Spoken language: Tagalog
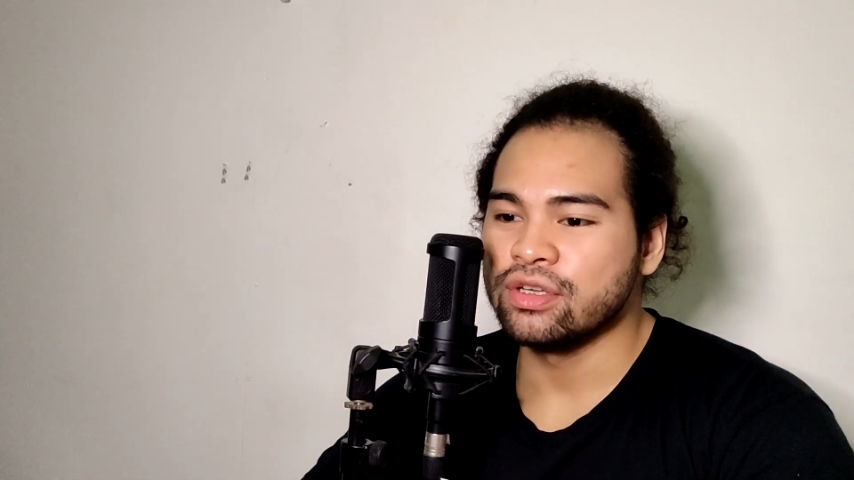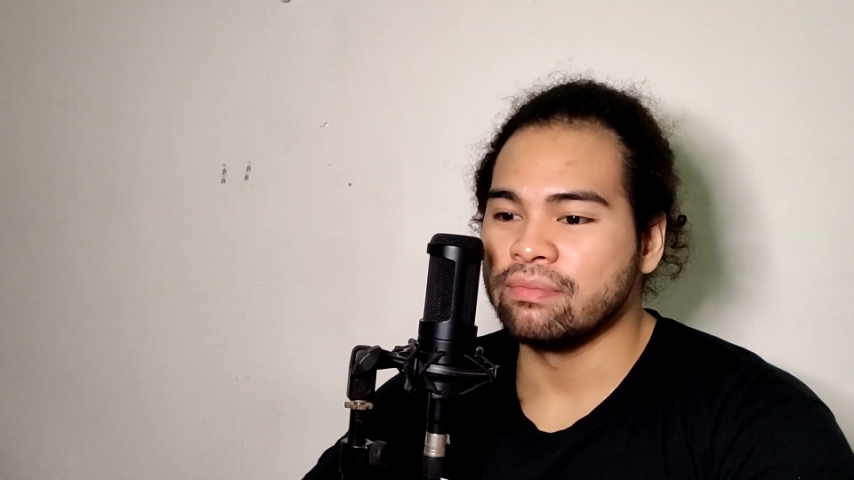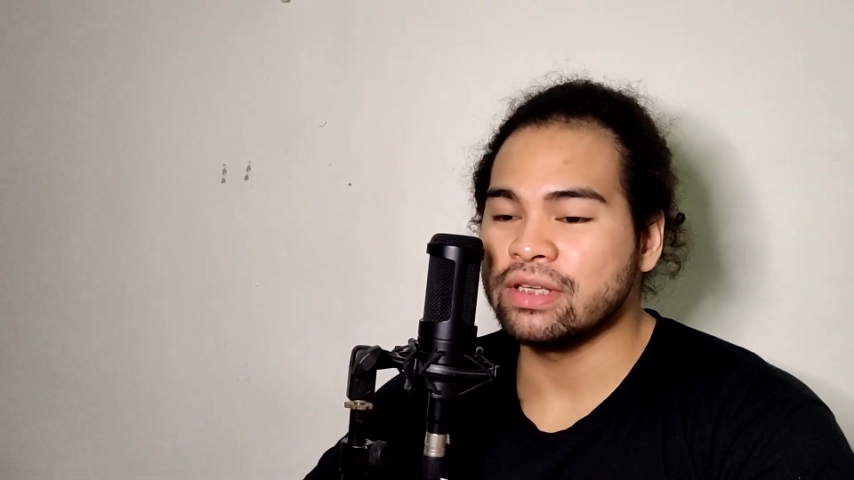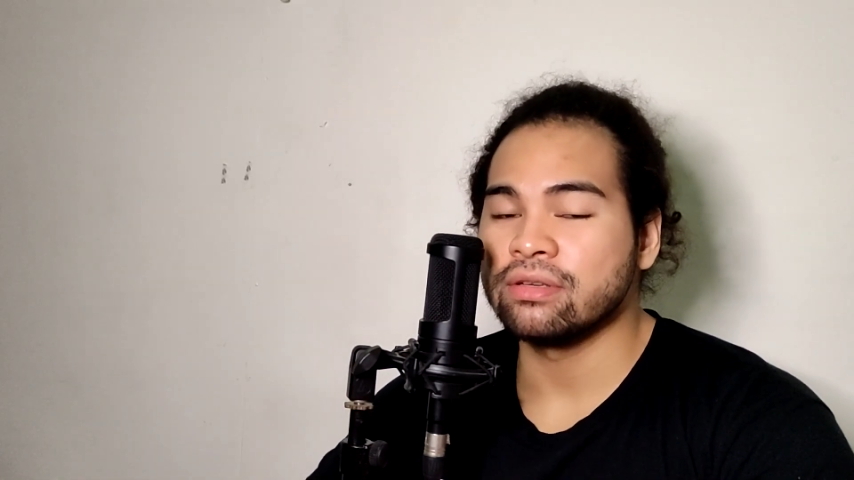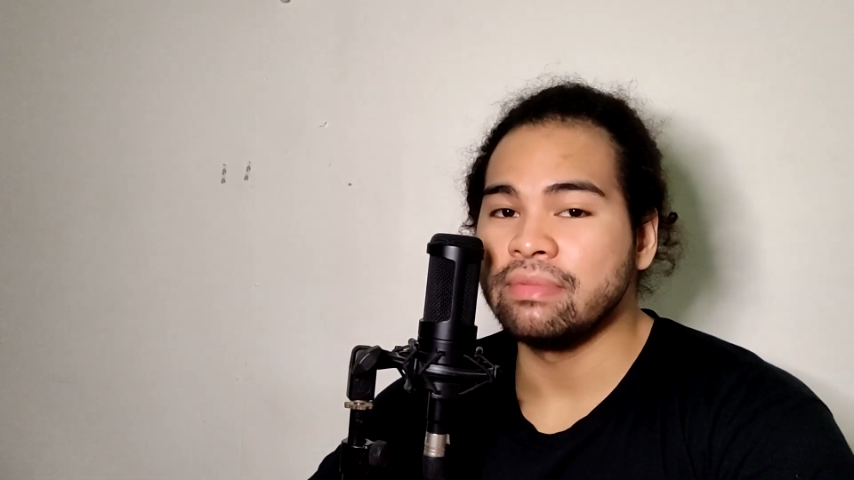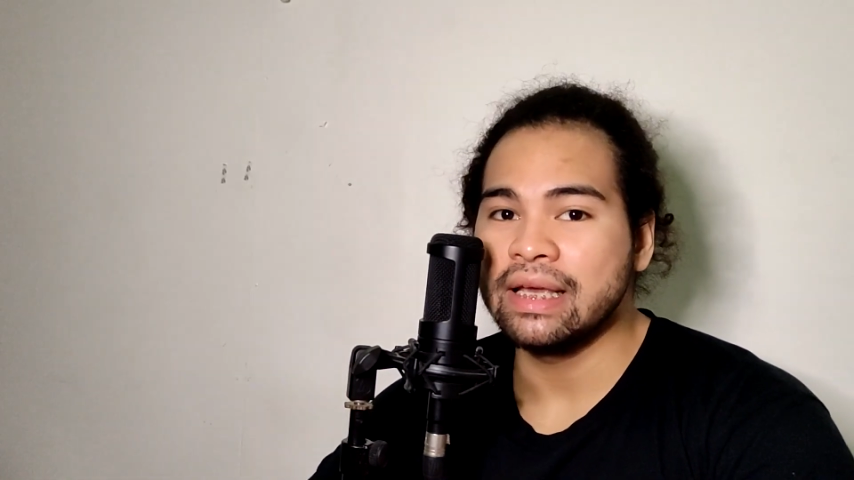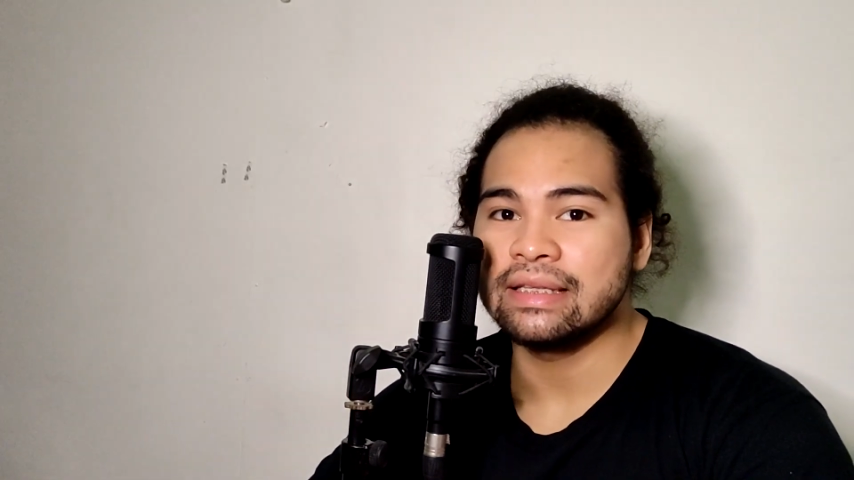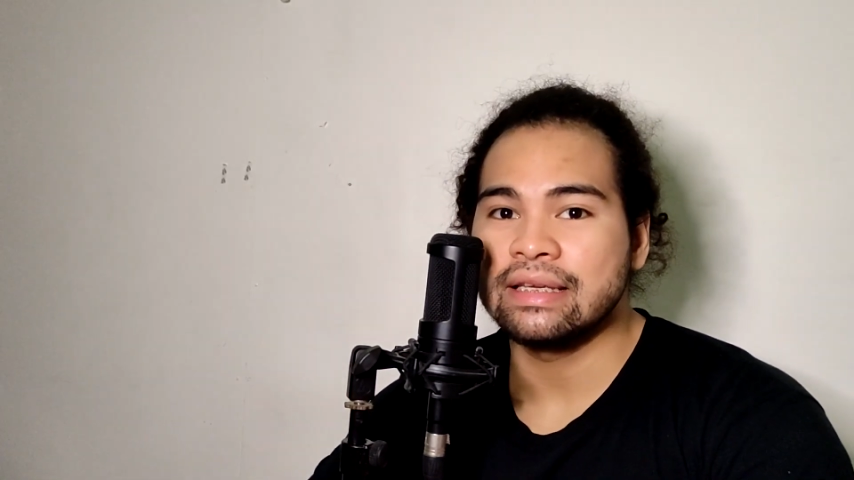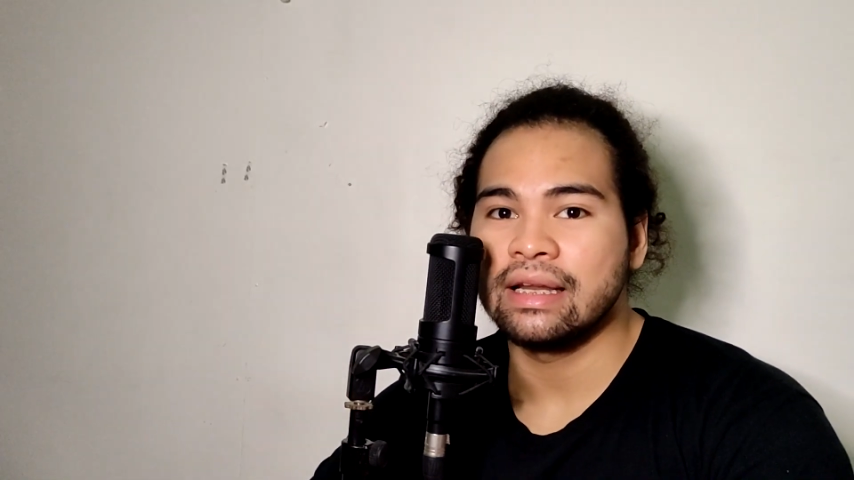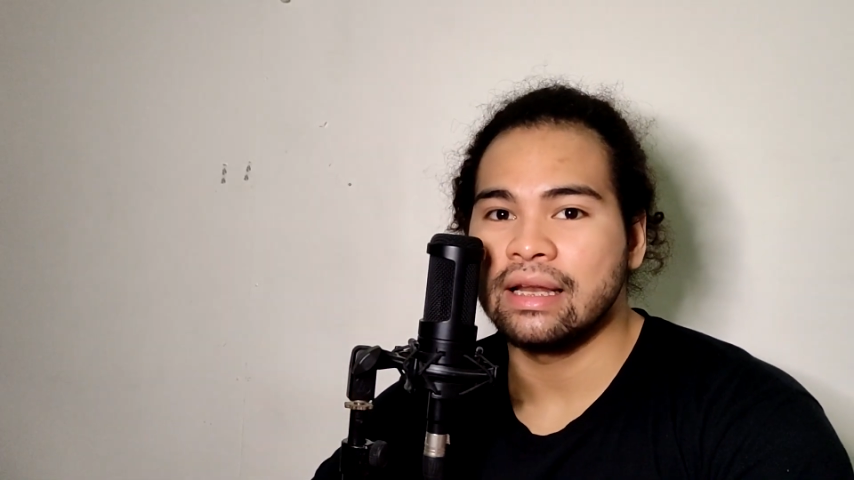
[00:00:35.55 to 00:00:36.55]
So mas
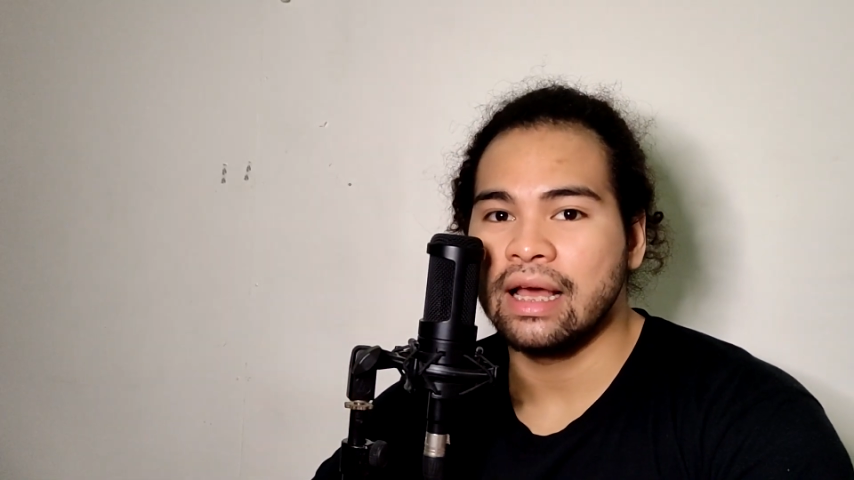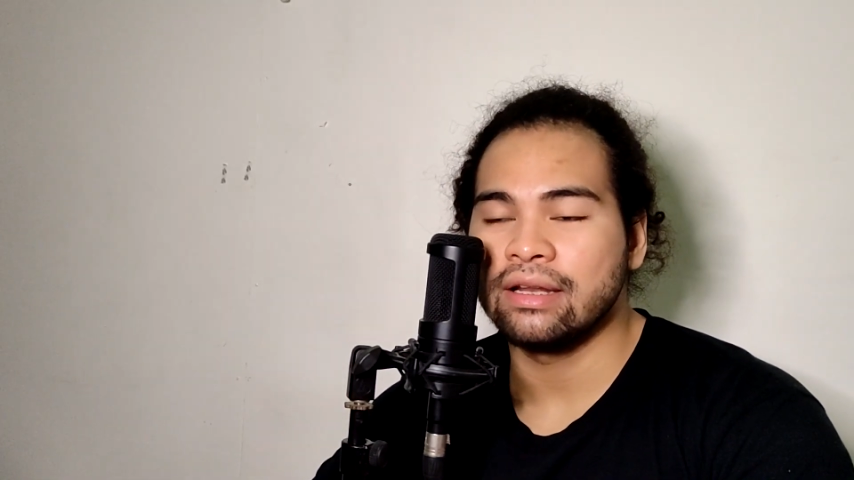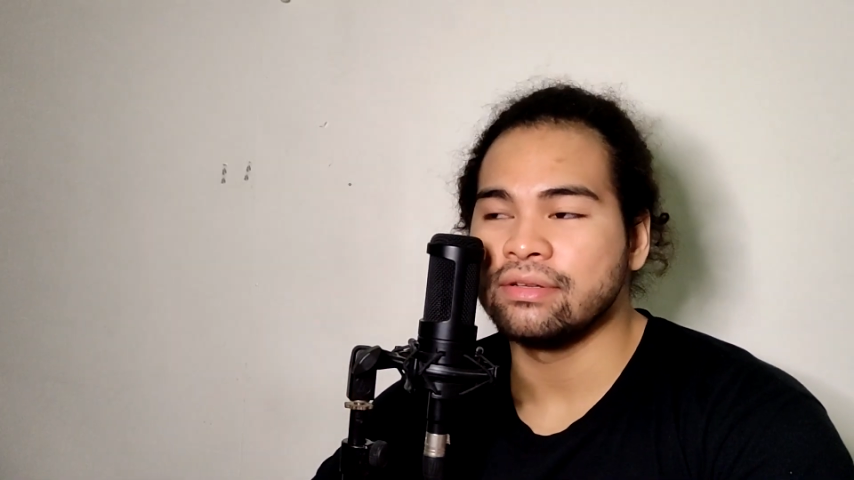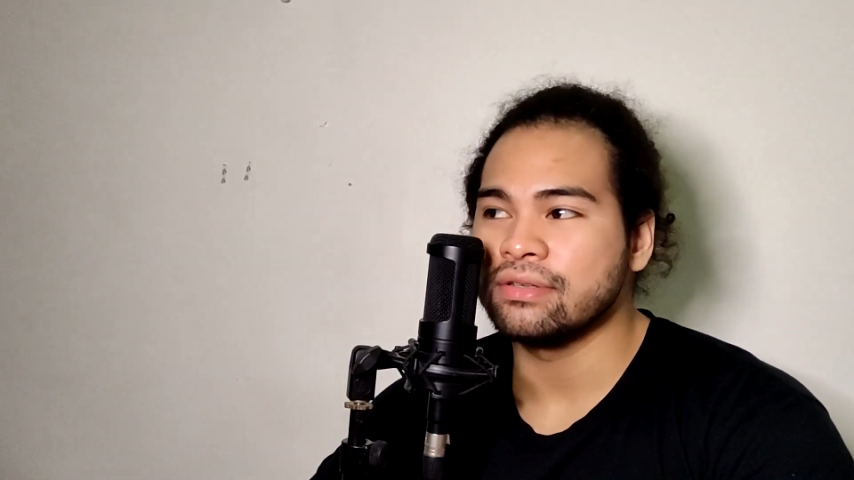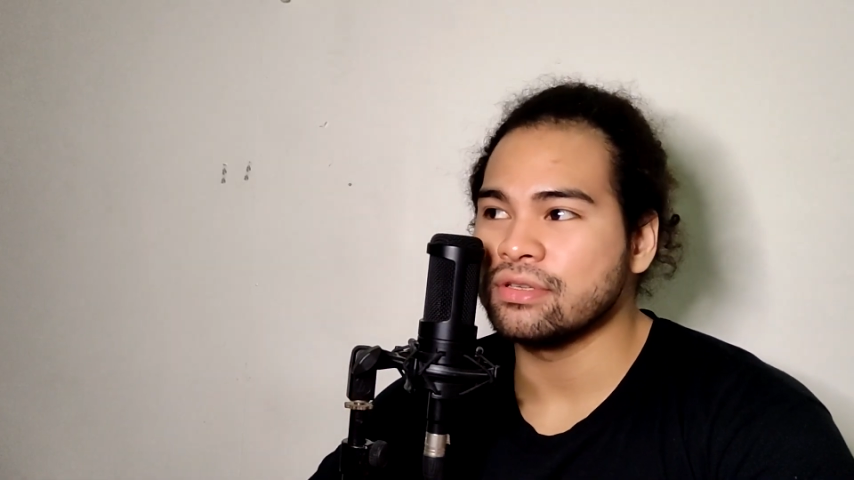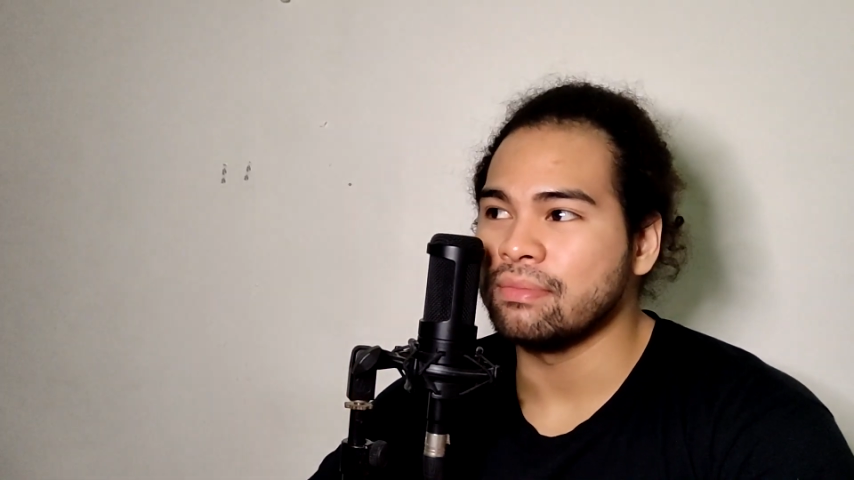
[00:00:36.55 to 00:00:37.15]
sumikat sila lalo nung